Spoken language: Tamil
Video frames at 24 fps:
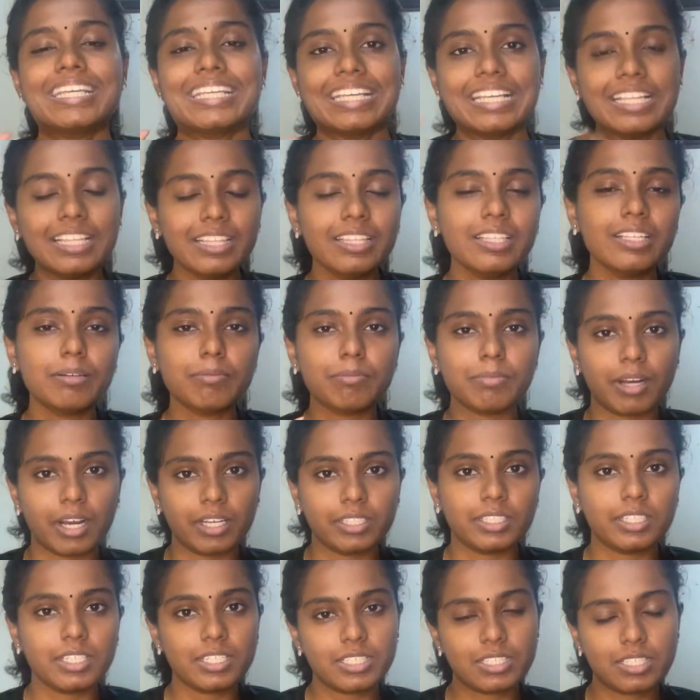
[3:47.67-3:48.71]
இந்த
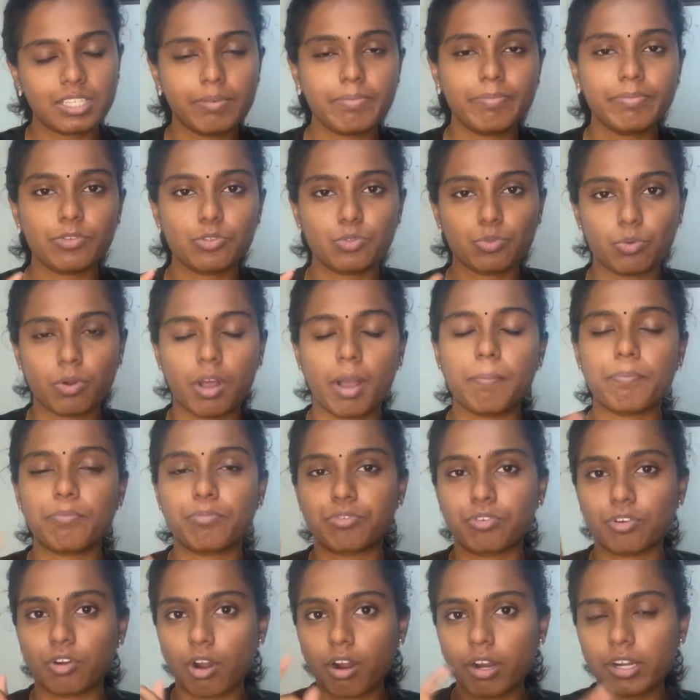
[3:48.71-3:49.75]
மாதிரி சிம் ஸ்வாப்
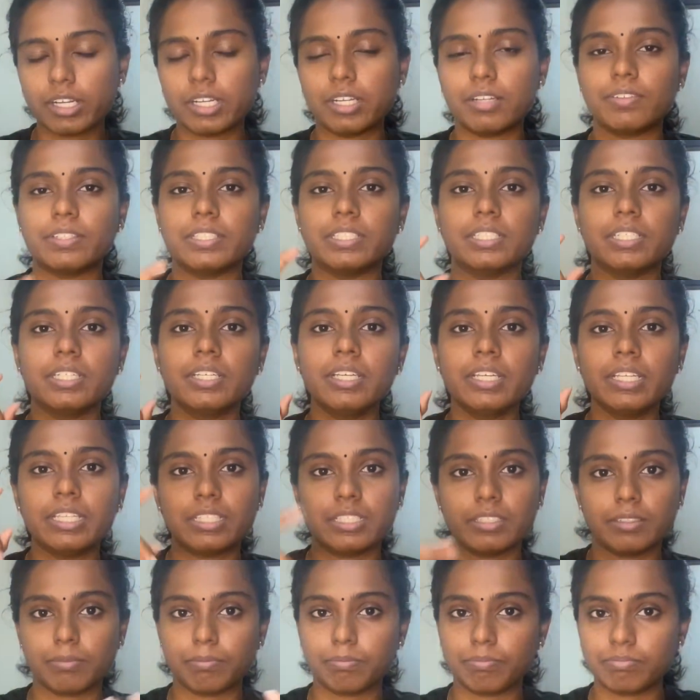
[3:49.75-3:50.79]
ஃப்ராட்ல வந்து இந்த